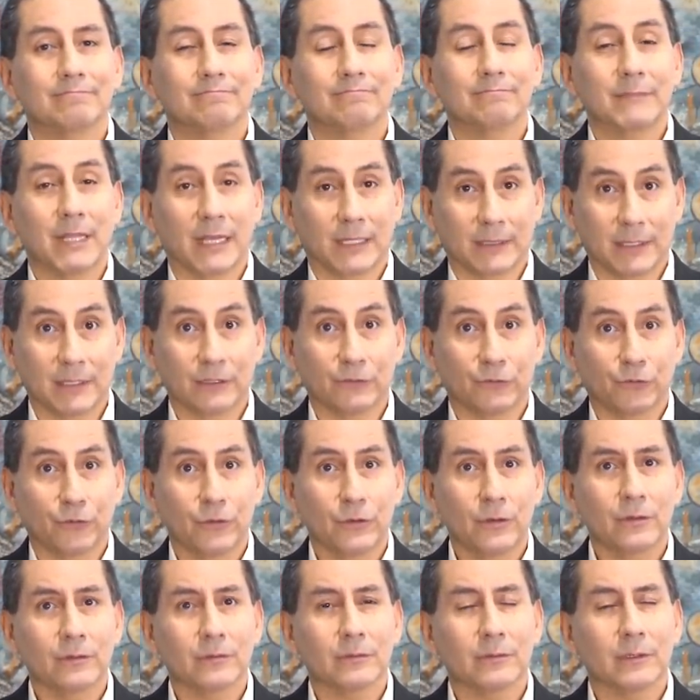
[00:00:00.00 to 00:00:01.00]
de
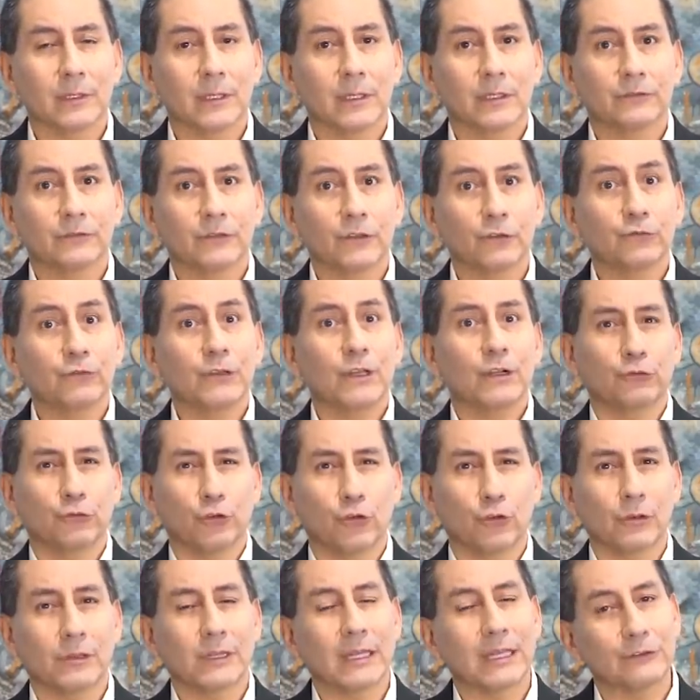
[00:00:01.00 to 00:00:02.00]
atención, esta es una
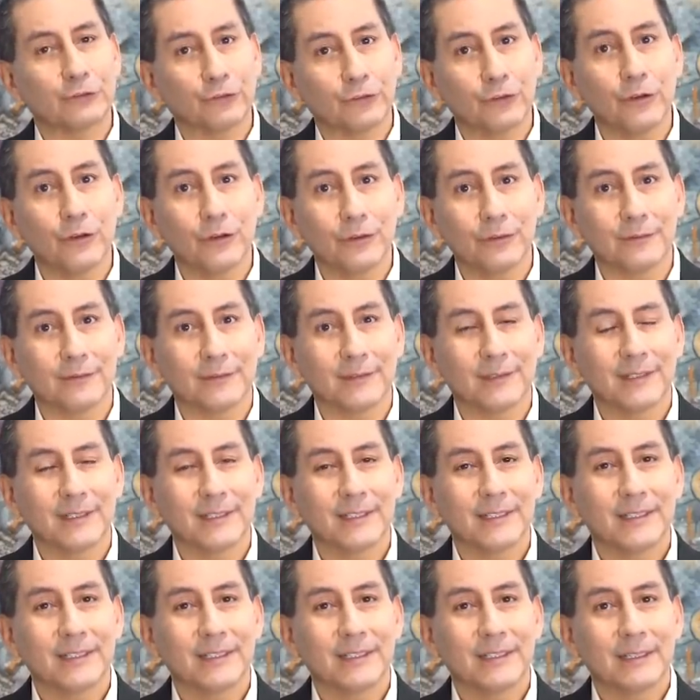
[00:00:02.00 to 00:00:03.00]
exhortación
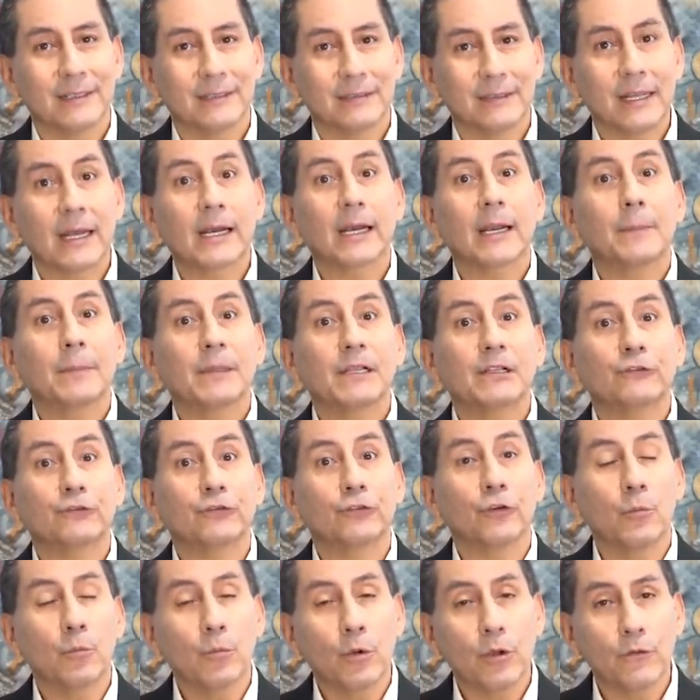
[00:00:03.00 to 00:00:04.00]
una
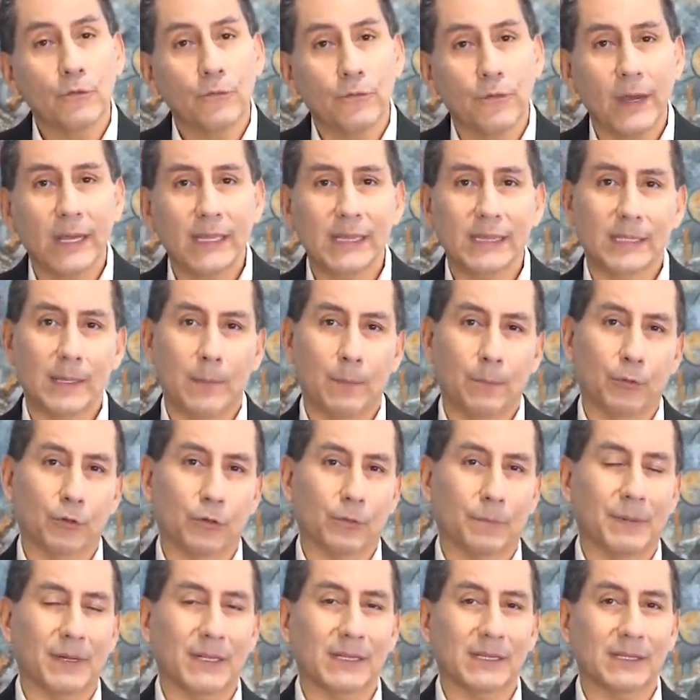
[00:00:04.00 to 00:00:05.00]
reprensión muy fuerte
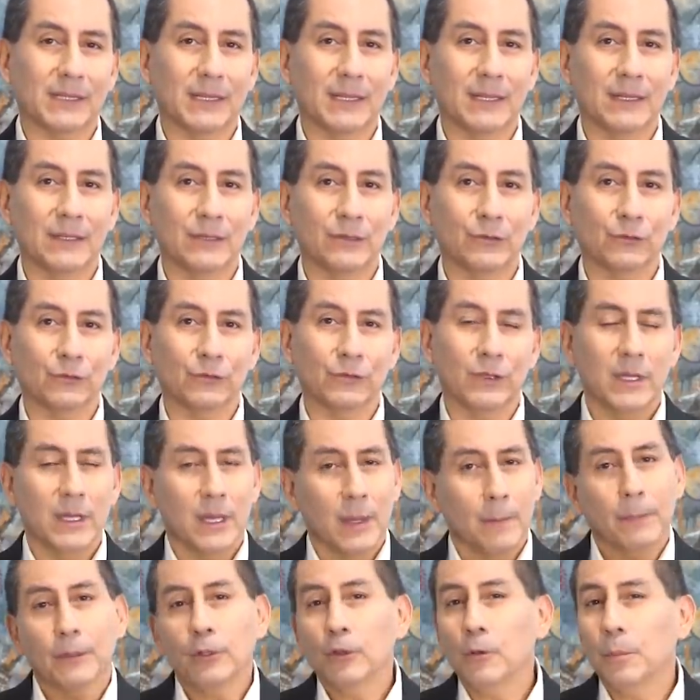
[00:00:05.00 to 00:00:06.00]
por parte de Dios.
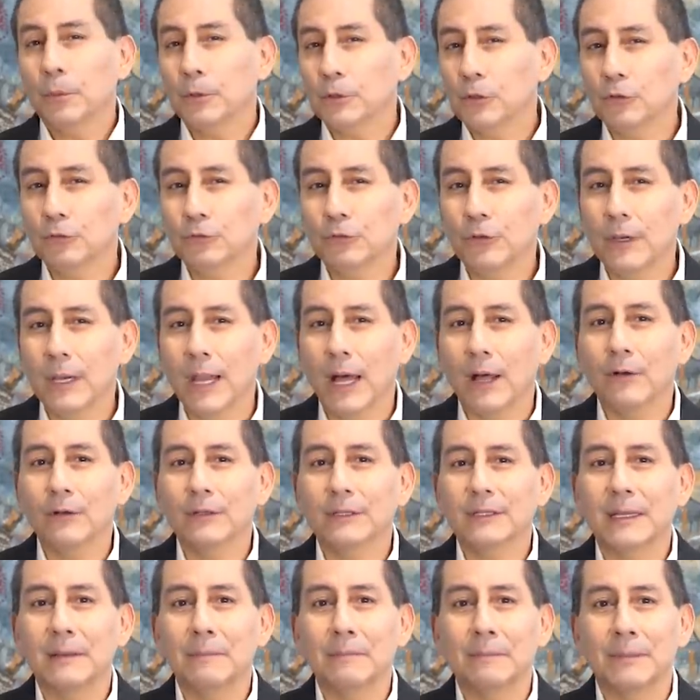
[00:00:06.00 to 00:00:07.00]
Pero por otro lado
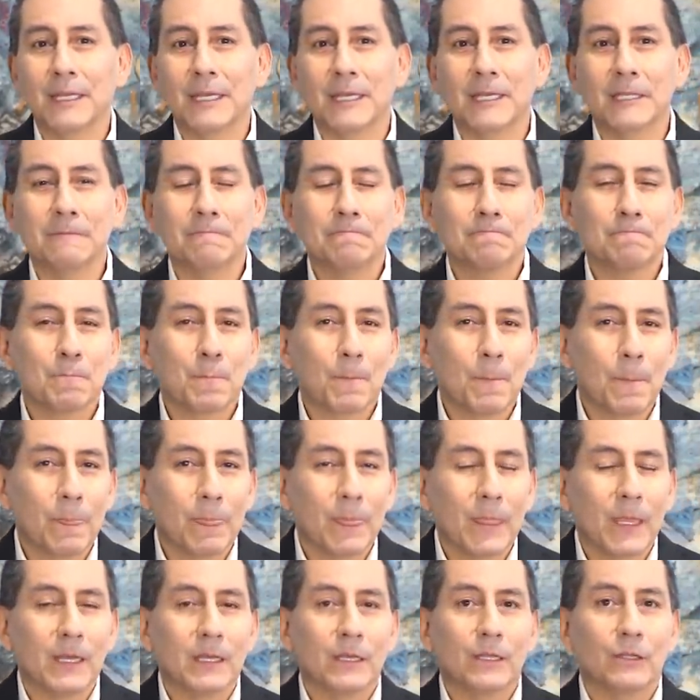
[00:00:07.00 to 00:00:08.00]
también
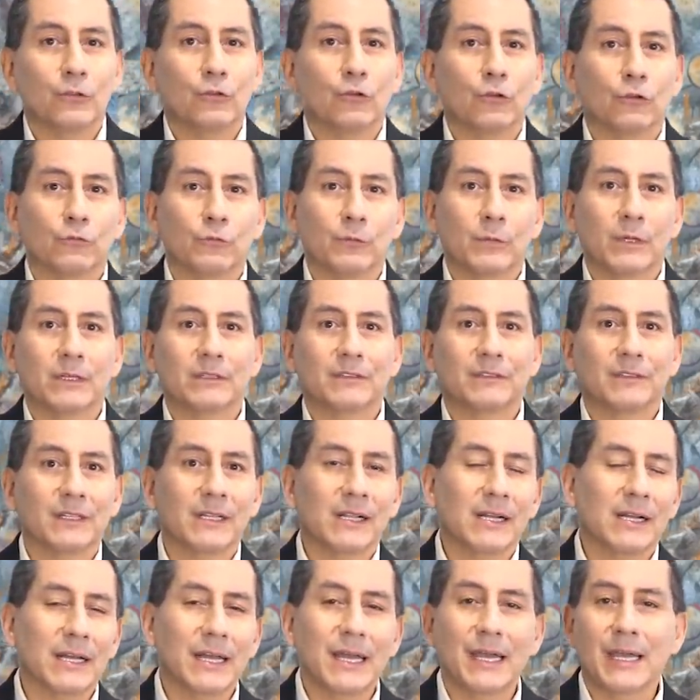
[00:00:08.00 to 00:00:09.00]
nos
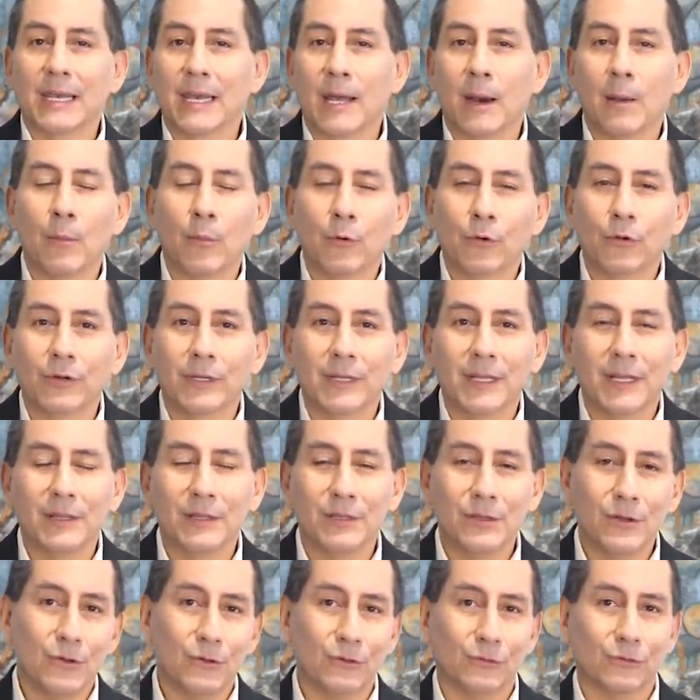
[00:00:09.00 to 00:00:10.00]
muestra el amor de
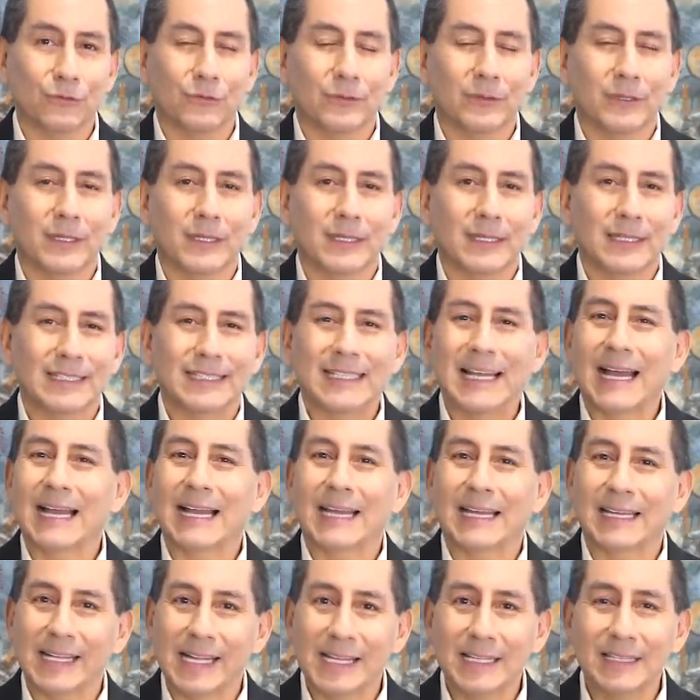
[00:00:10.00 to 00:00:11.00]
Dios, tan
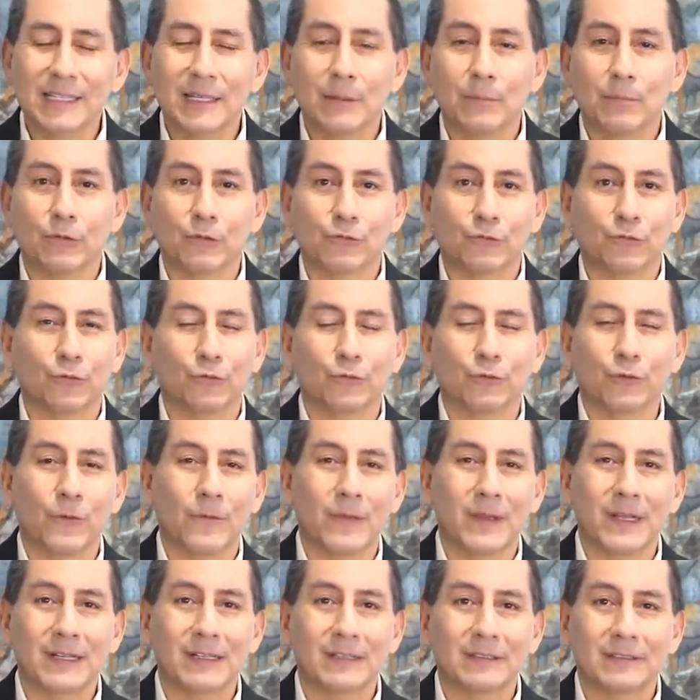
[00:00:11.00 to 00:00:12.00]
grande por sus
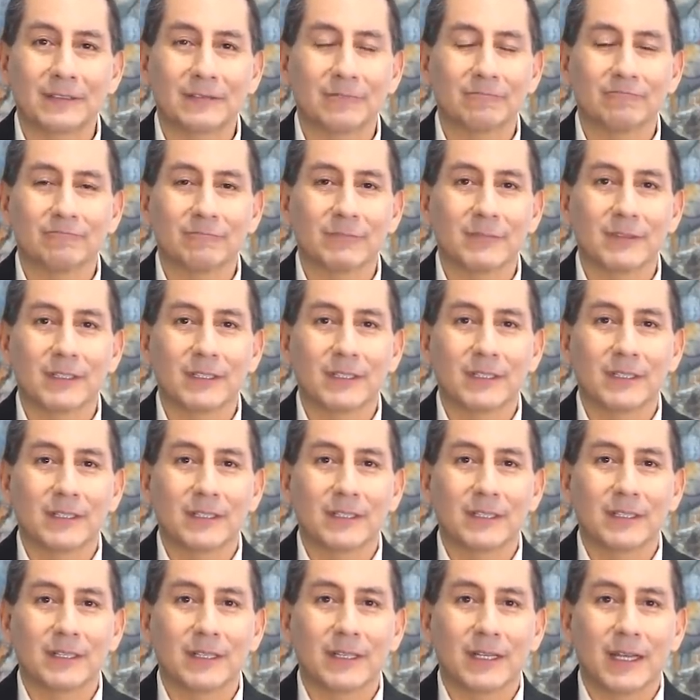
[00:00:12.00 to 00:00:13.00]
ovejas,
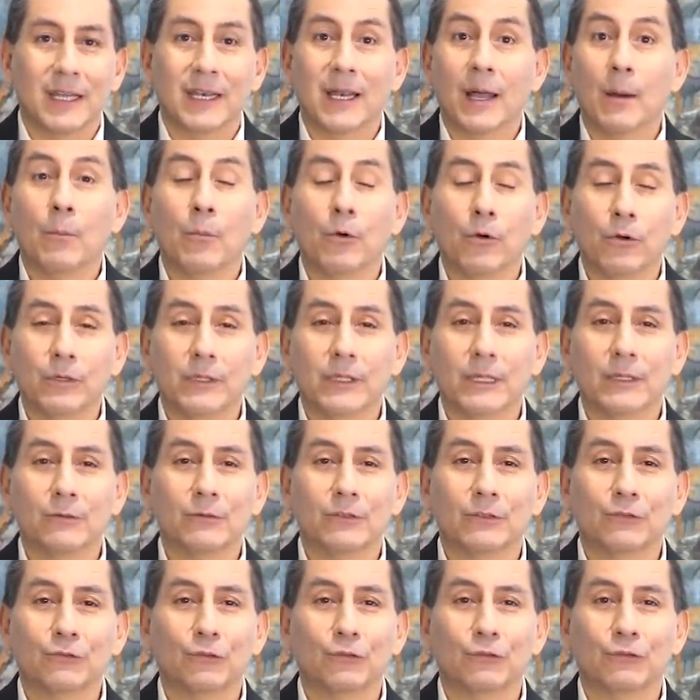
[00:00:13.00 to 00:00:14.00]
el amor de
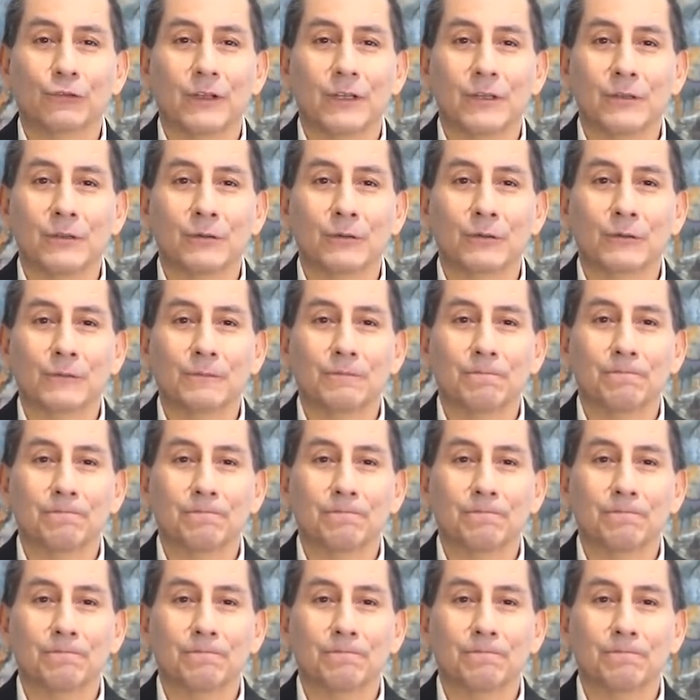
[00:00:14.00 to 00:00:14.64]
nuestro Señor.